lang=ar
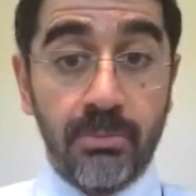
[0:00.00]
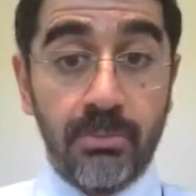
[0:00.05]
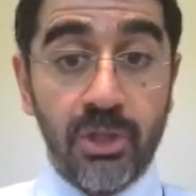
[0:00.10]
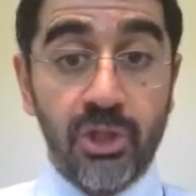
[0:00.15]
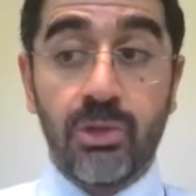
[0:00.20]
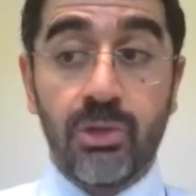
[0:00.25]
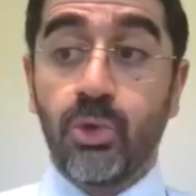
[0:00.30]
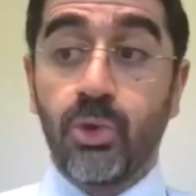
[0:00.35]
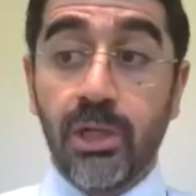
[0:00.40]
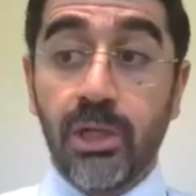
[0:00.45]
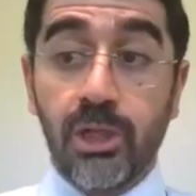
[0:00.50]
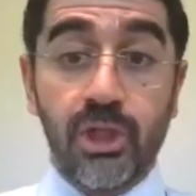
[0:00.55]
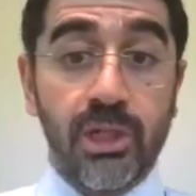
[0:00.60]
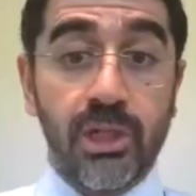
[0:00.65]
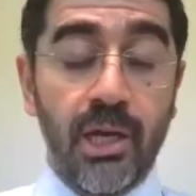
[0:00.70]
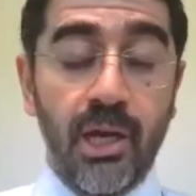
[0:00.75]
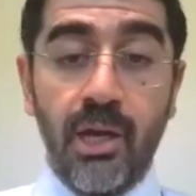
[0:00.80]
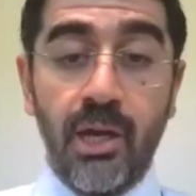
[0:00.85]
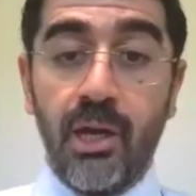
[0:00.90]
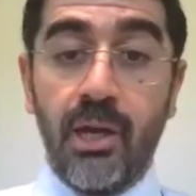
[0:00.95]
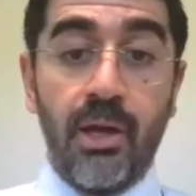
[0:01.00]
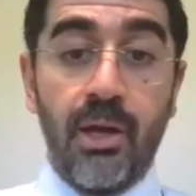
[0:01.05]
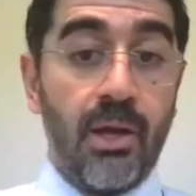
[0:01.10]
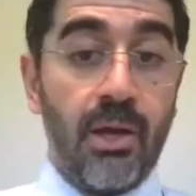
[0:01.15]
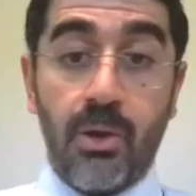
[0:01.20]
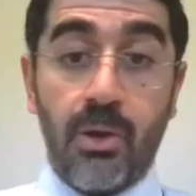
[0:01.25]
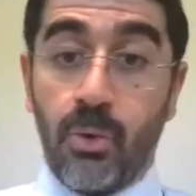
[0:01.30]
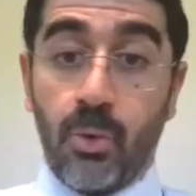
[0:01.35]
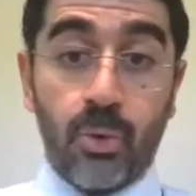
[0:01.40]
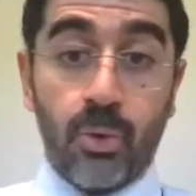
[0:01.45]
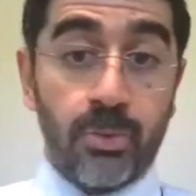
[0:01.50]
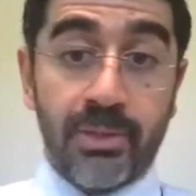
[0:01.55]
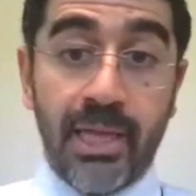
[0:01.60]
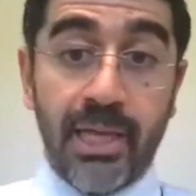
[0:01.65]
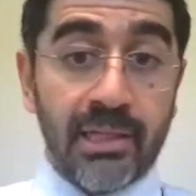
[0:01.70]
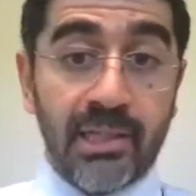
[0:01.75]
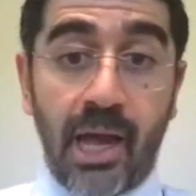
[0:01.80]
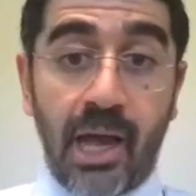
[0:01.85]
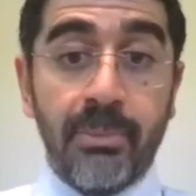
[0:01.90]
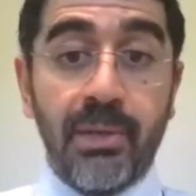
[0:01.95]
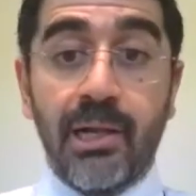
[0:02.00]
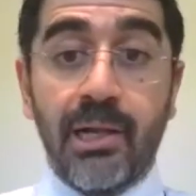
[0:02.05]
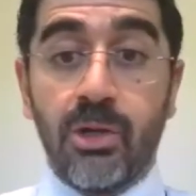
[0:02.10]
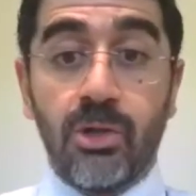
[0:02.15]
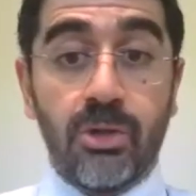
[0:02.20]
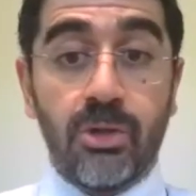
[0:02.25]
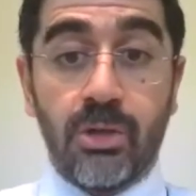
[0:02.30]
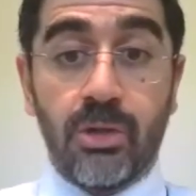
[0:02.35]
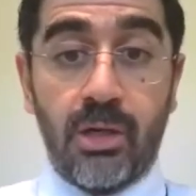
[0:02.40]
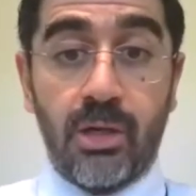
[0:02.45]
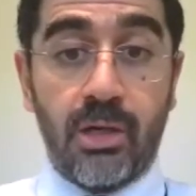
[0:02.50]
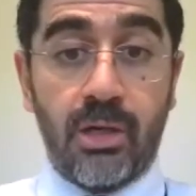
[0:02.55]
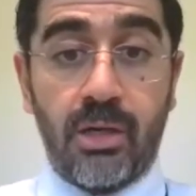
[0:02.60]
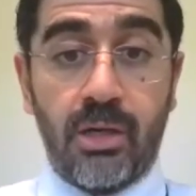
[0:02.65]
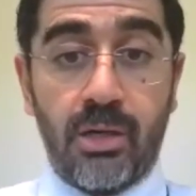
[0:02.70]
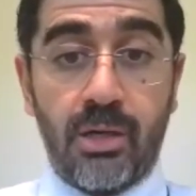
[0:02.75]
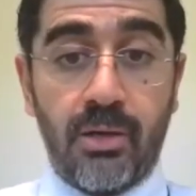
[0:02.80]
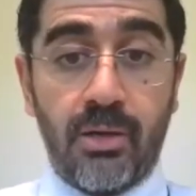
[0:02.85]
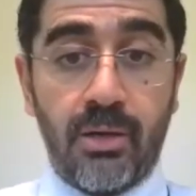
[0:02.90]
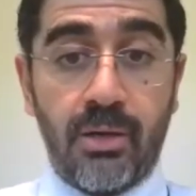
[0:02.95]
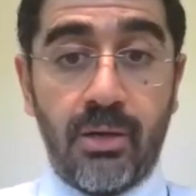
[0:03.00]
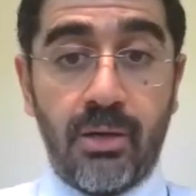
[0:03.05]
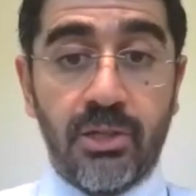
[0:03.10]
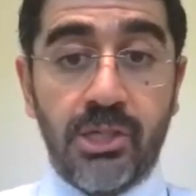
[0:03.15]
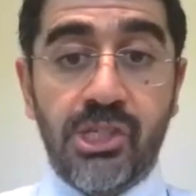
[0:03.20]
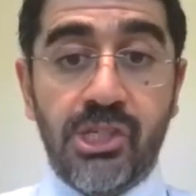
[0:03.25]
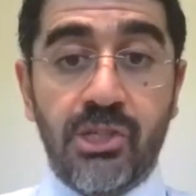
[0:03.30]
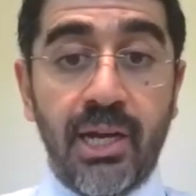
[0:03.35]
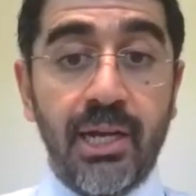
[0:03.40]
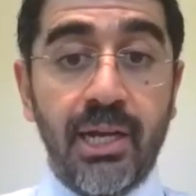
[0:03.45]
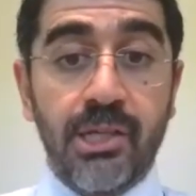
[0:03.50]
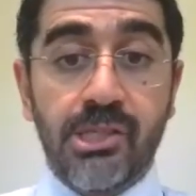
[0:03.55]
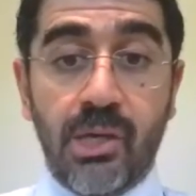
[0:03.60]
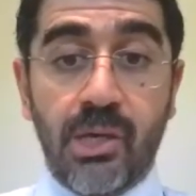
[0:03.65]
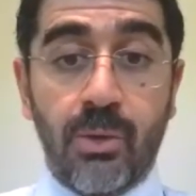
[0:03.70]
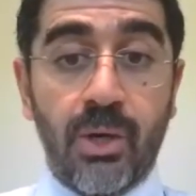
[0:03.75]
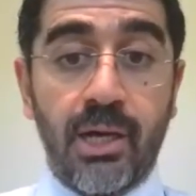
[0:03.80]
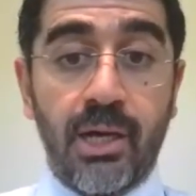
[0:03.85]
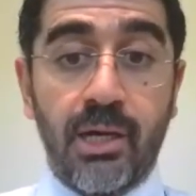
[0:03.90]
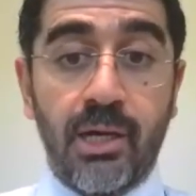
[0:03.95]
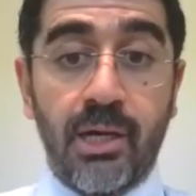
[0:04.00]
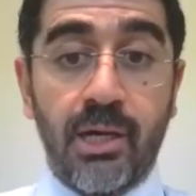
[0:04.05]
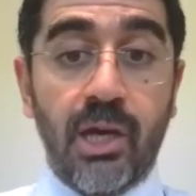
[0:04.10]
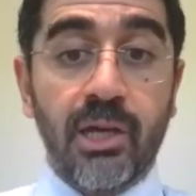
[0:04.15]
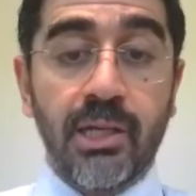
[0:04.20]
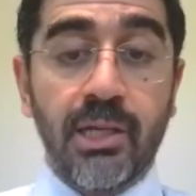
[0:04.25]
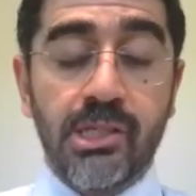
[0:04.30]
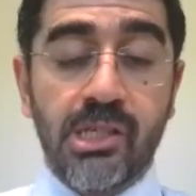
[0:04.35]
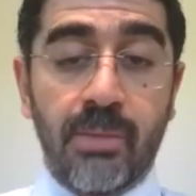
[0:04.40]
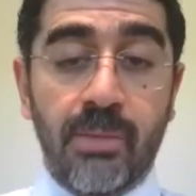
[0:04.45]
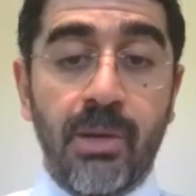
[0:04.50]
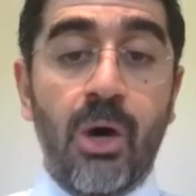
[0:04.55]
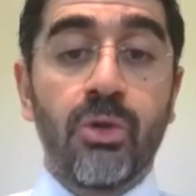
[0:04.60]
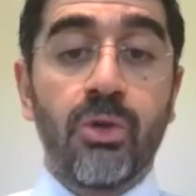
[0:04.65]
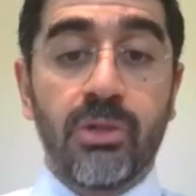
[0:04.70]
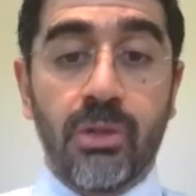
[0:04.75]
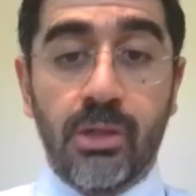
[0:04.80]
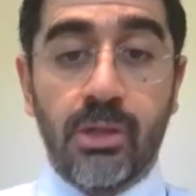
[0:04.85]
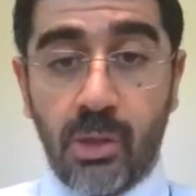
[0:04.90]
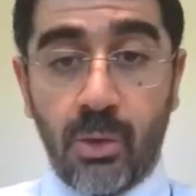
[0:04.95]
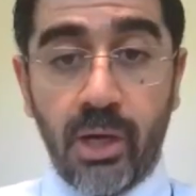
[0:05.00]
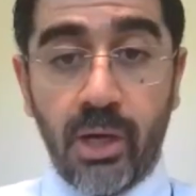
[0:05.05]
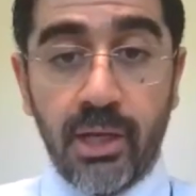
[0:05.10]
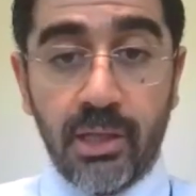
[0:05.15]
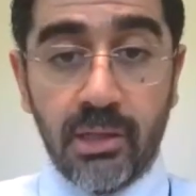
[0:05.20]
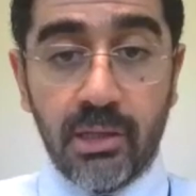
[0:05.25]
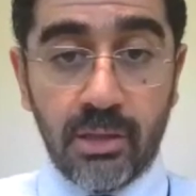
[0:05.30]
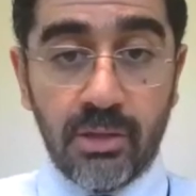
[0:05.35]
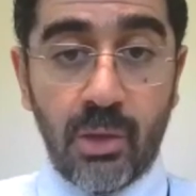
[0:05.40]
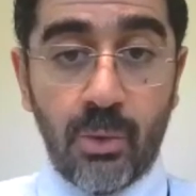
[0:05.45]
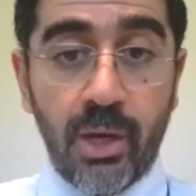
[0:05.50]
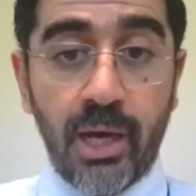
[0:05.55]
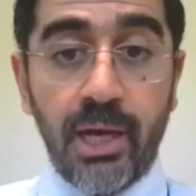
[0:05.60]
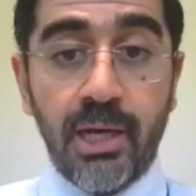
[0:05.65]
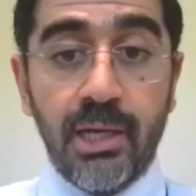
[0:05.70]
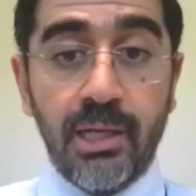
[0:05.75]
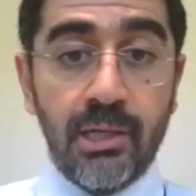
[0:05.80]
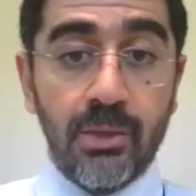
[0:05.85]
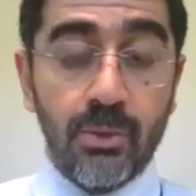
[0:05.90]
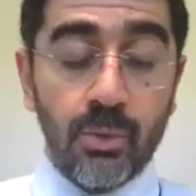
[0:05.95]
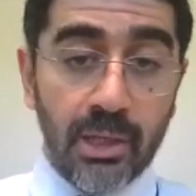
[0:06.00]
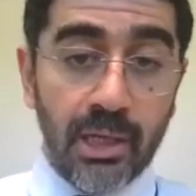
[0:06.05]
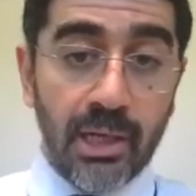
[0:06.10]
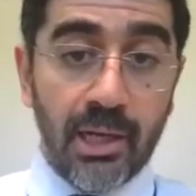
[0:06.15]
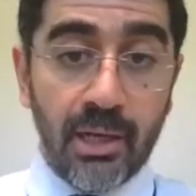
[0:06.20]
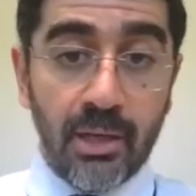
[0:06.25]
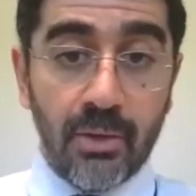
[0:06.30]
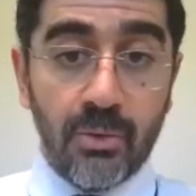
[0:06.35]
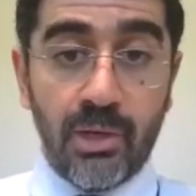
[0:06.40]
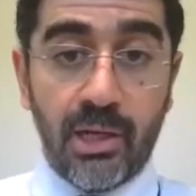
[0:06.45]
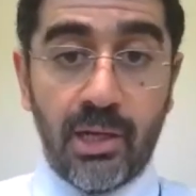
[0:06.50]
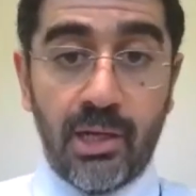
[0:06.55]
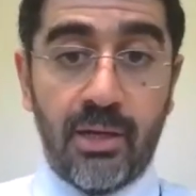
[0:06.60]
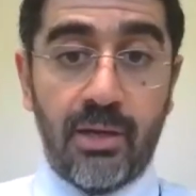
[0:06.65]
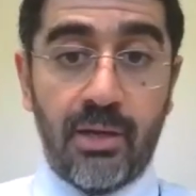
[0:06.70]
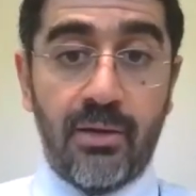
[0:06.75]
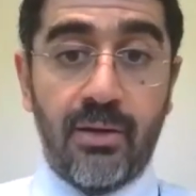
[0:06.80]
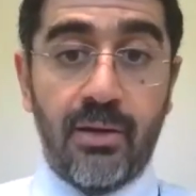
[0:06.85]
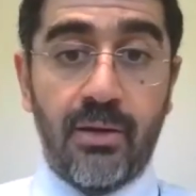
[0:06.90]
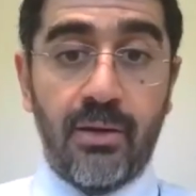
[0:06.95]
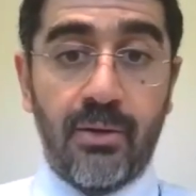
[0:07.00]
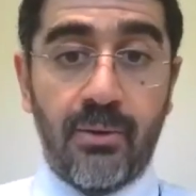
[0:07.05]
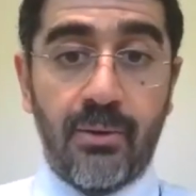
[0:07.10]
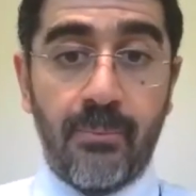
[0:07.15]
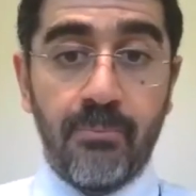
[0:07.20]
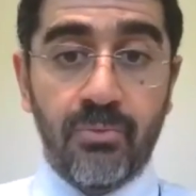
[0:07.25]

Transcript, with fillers: له ادمشن وكل شيء وبدك تعمل له ريسترين آه، سواء تقييد سواء سواء دوائي ولا ولا